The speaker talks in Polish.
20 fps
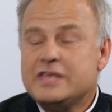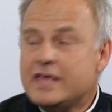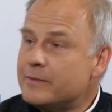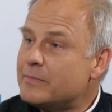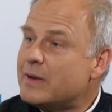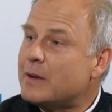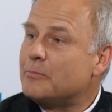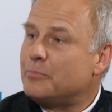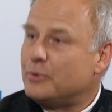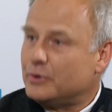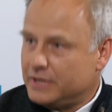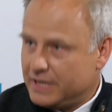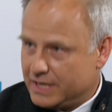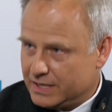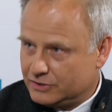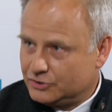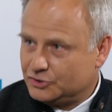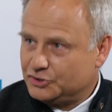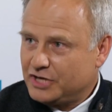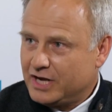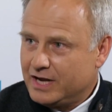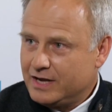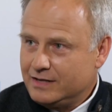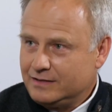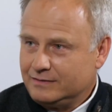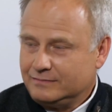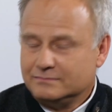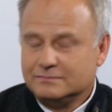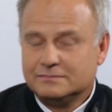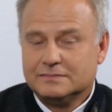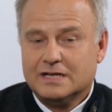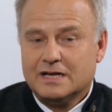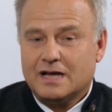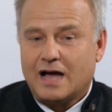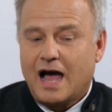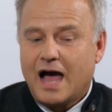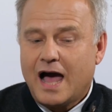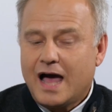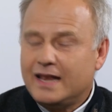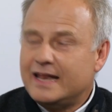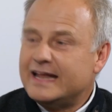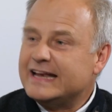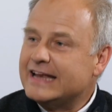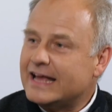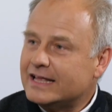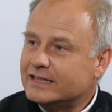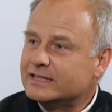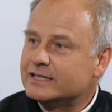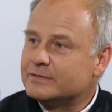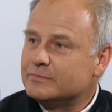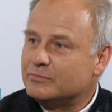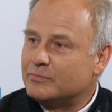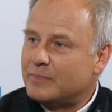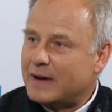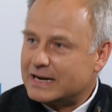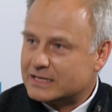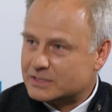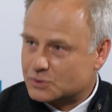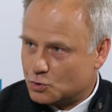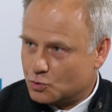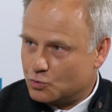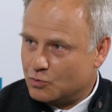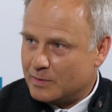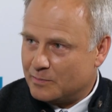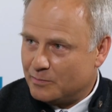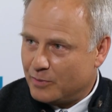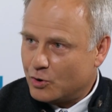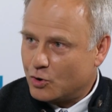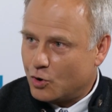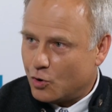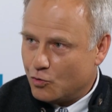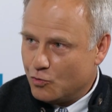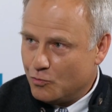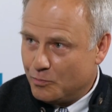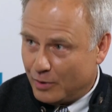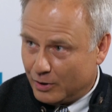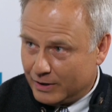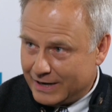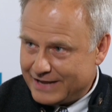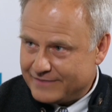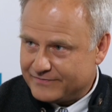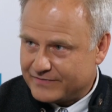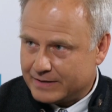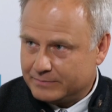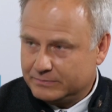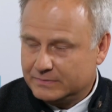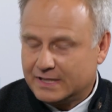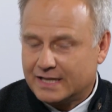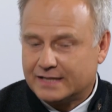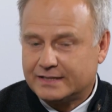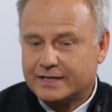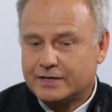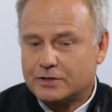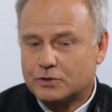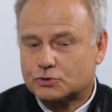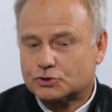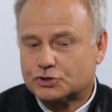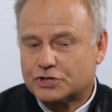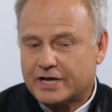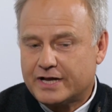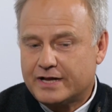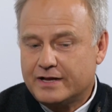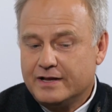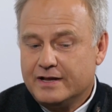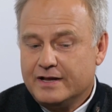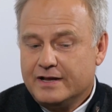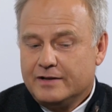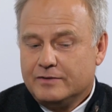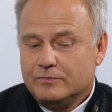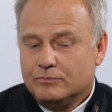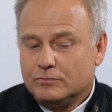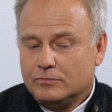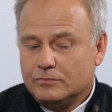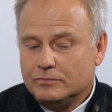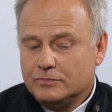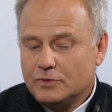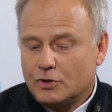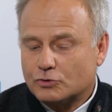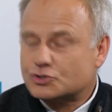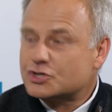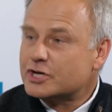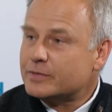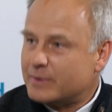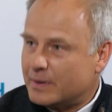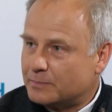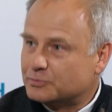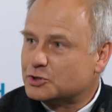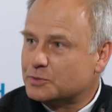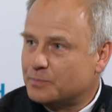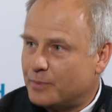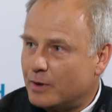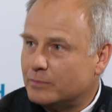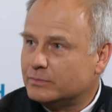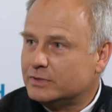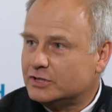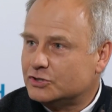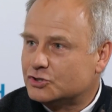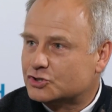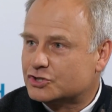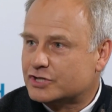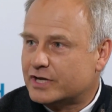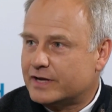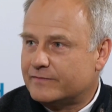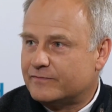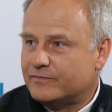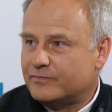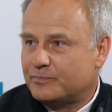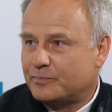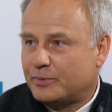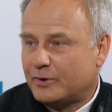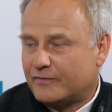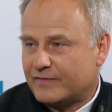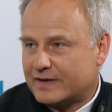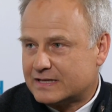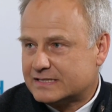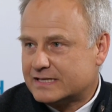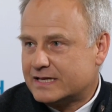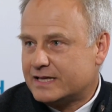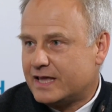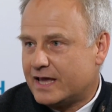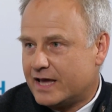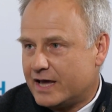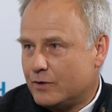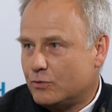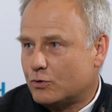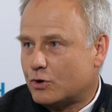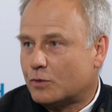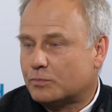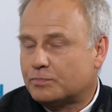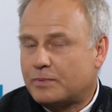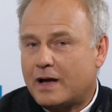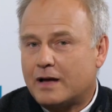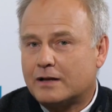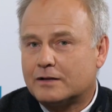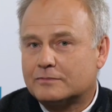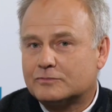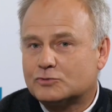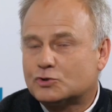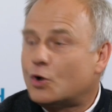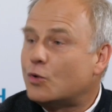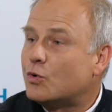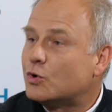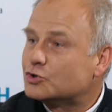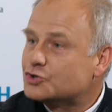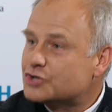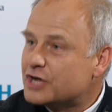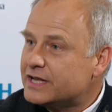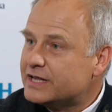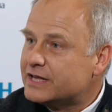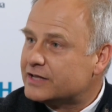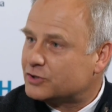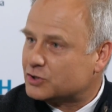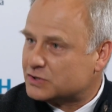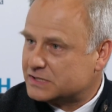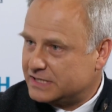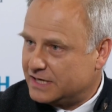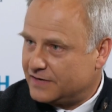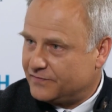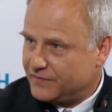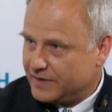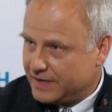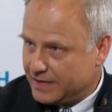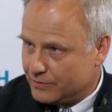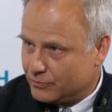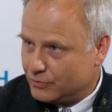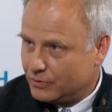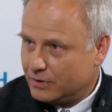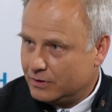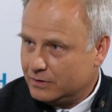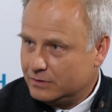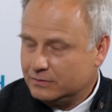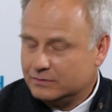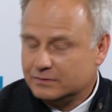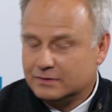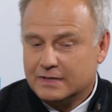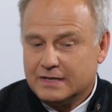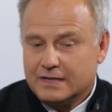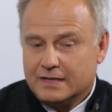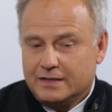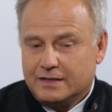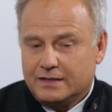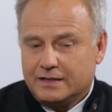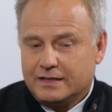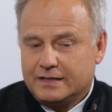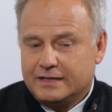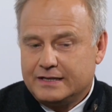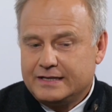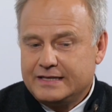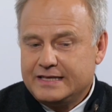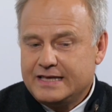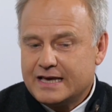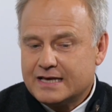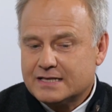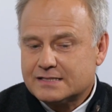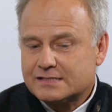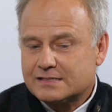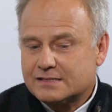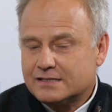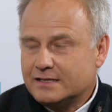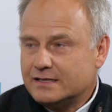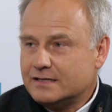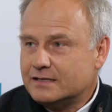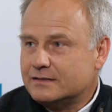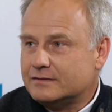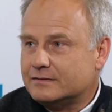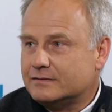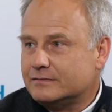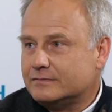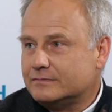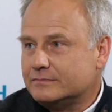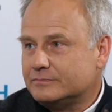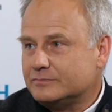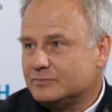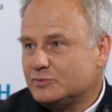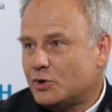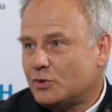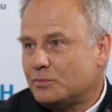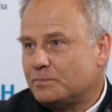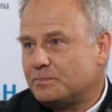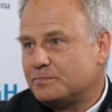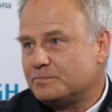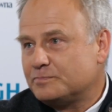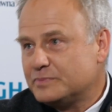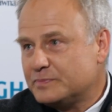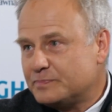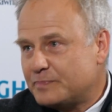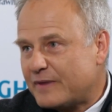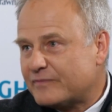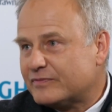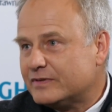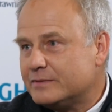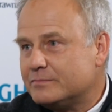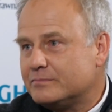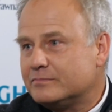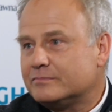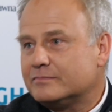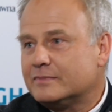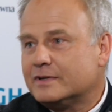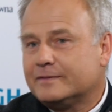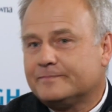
Nie mam pojęcia, ale nad tym bardzo głęboko ubolewam, dlatego że no, trzeba przypomnieć, że wprowadzenie euro, a dołączenie do strefy euro y, jest e, no, pewnym